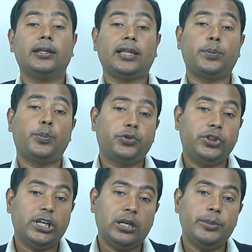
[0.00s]
তার
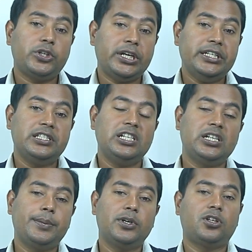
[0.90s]
প্রত্যেকটি বিষয়ে স্ত্রী
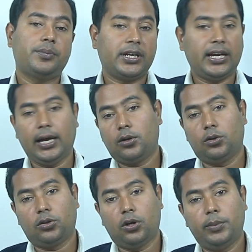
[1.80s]
হিসেবে কিন্তু আপনার খেয়াল
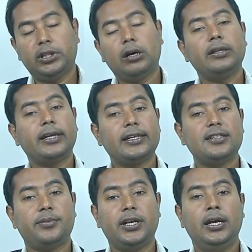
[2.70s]
করতে হবে তাহলে দেখা
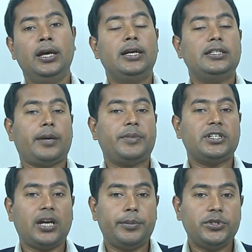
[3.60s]
যাবে যে
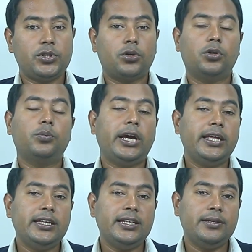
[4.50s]
আপনার স্বামী যখন এই
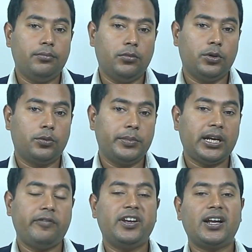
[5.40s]

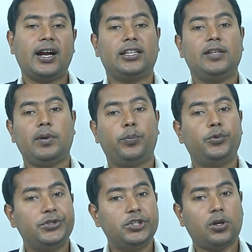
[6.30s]
ভিটামিনের ঘাটতি বা
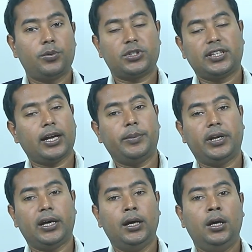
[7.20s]
পুষ্টি সমস্যা থাকবে
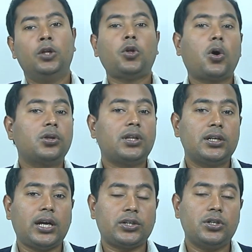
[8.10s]
না তখন তার
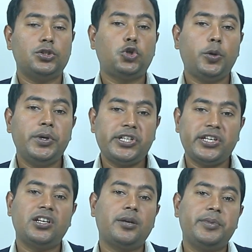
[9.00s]
আসলে জৈবিক
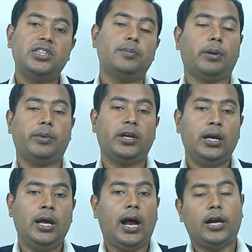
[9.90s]
ছেদেটা বৃদ্ধি পাবে
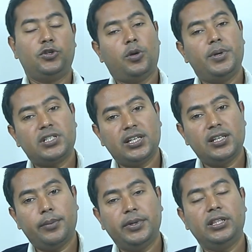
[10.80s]
আর জৈবিক
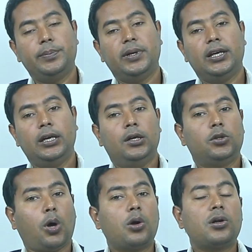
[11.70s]
ছেদেটা বৃদ্ধি পেলে
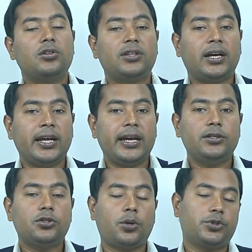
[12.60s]
তখন কিন্তু তার এই
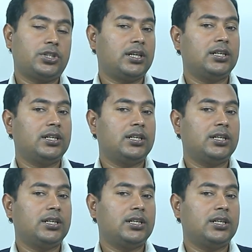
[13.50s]
সমস্যাটা